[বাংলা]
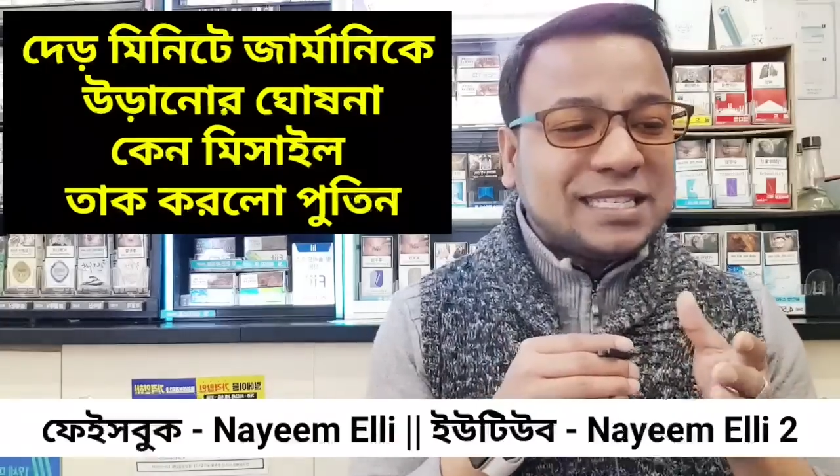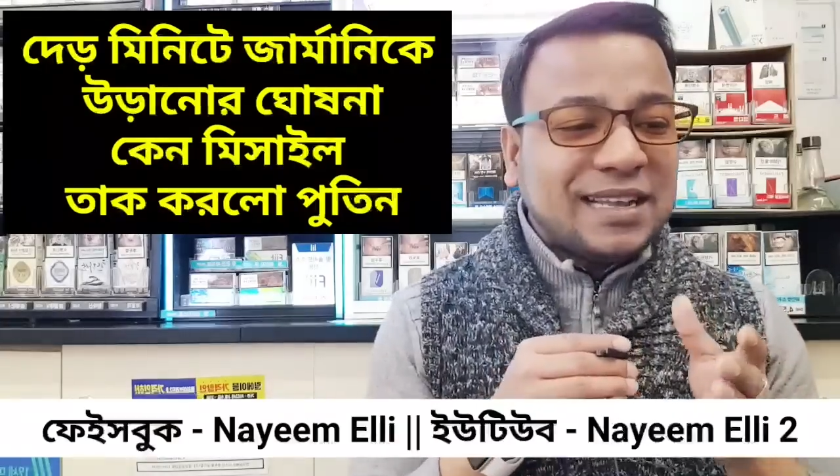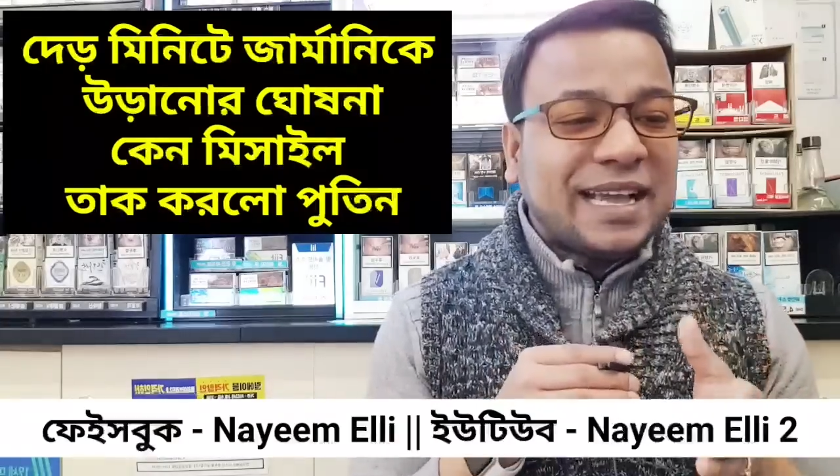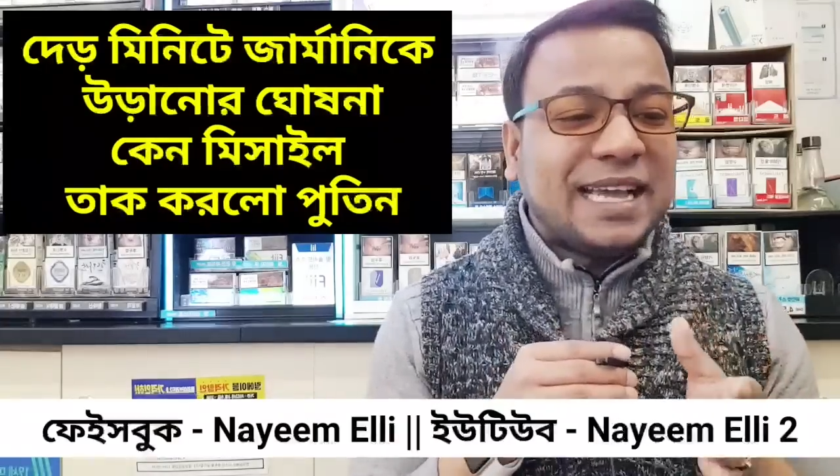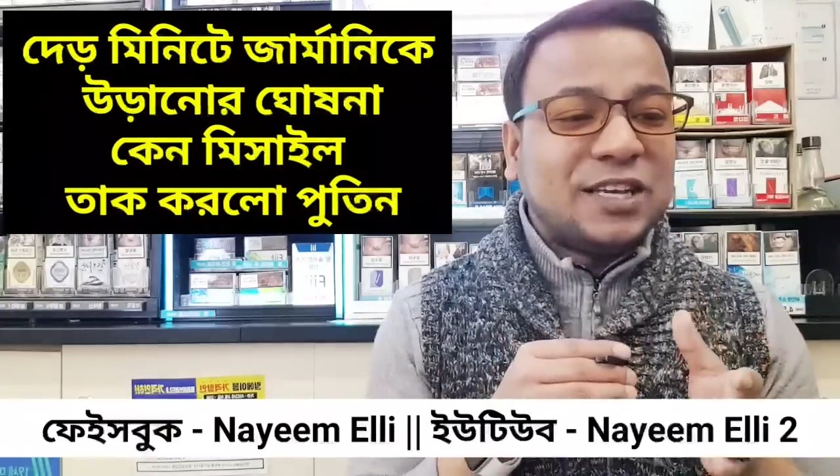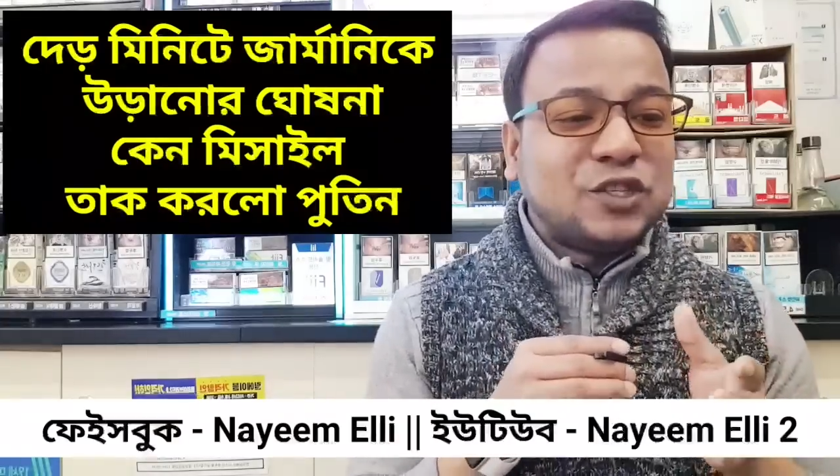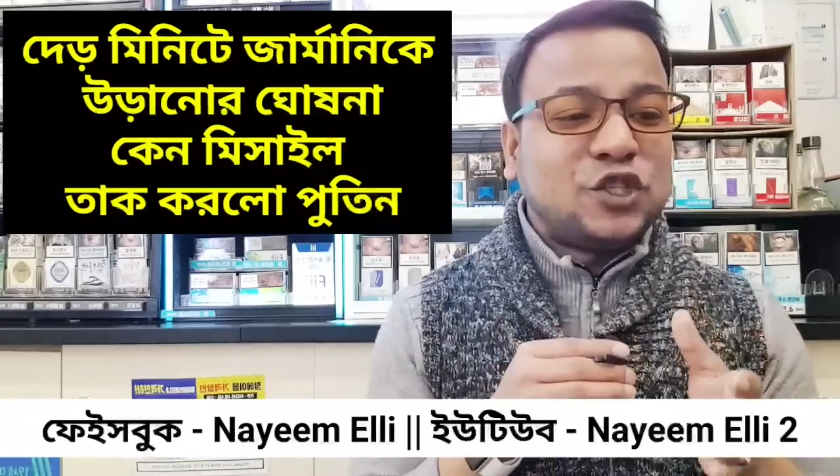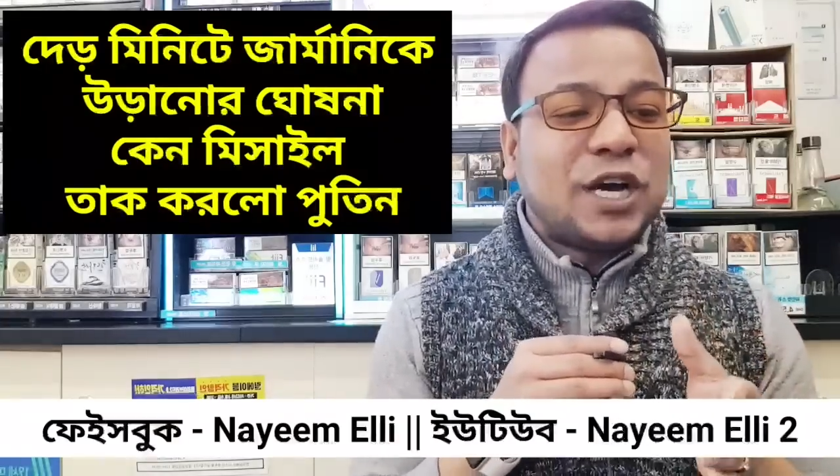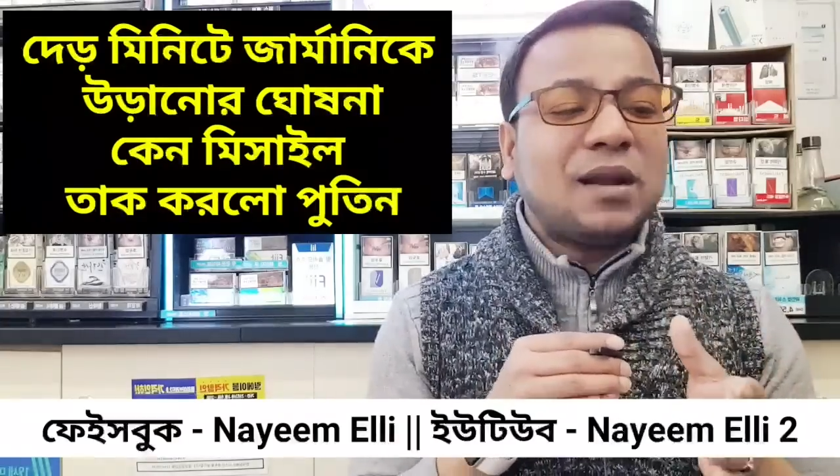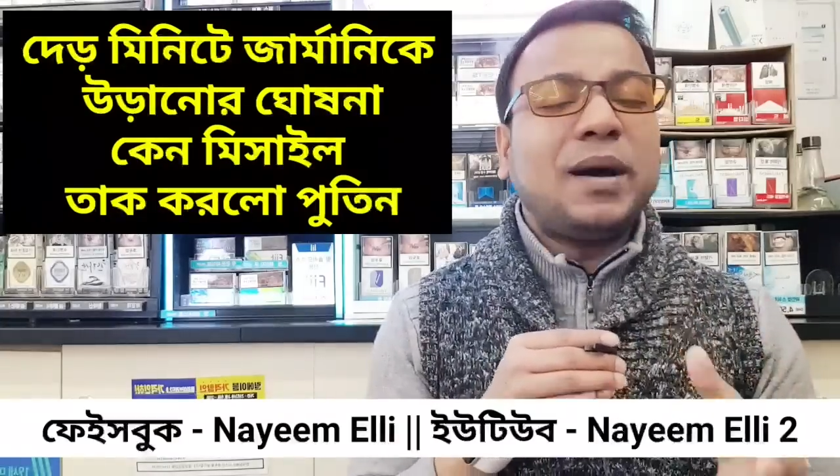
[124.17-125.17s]
ট্যাগে
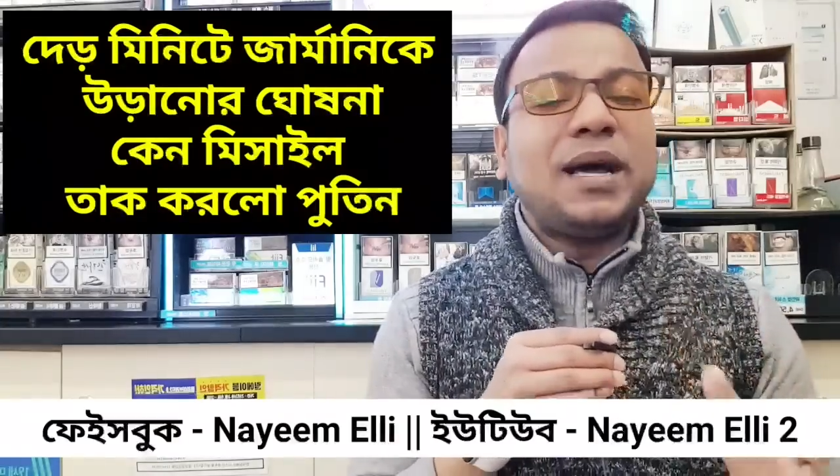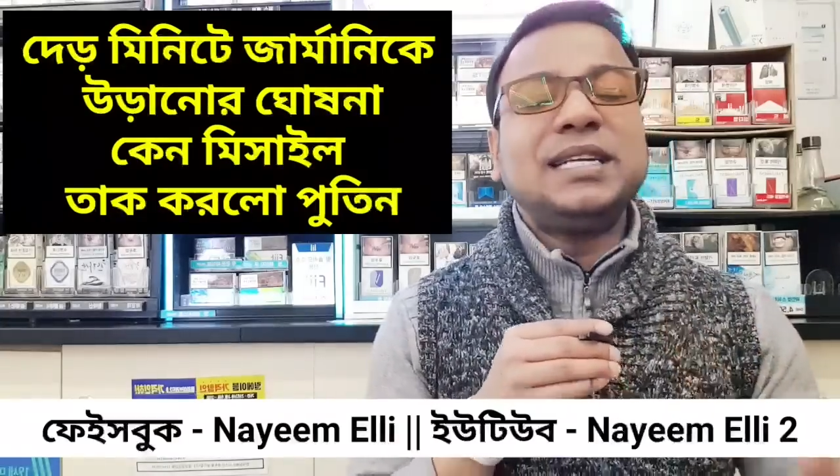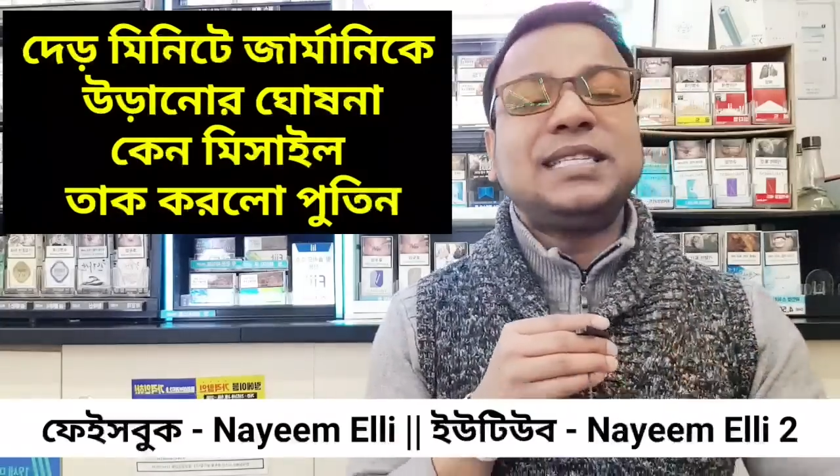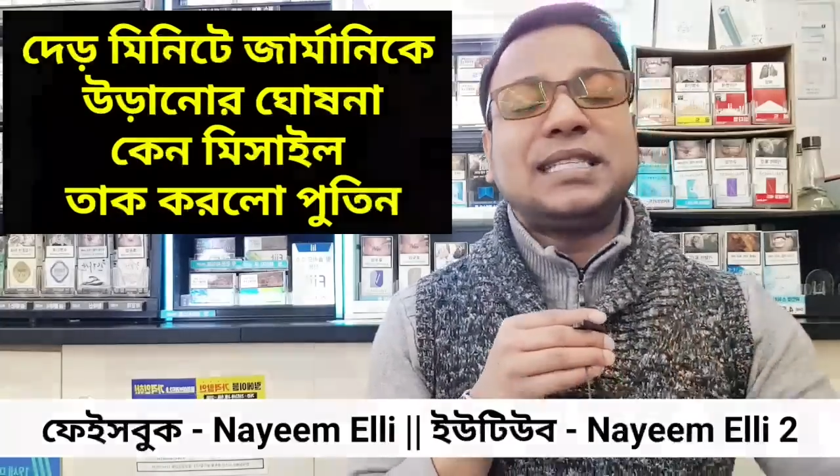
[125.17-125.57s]
জার্মানির যে